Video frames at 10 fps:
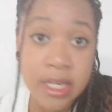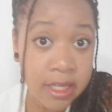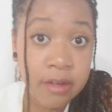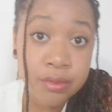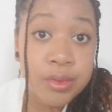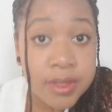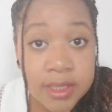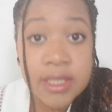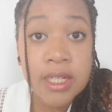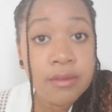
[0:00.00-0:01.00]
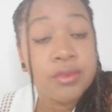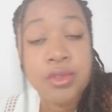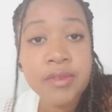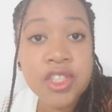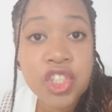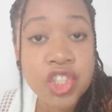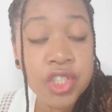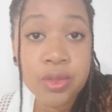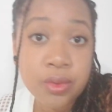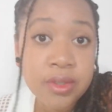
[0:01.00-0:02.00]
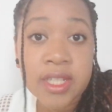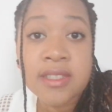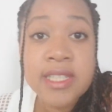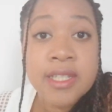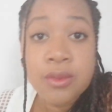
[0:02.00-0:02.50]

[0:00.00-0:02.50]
Et à vous aussi, hein, vous devez chercher d'autres tactiques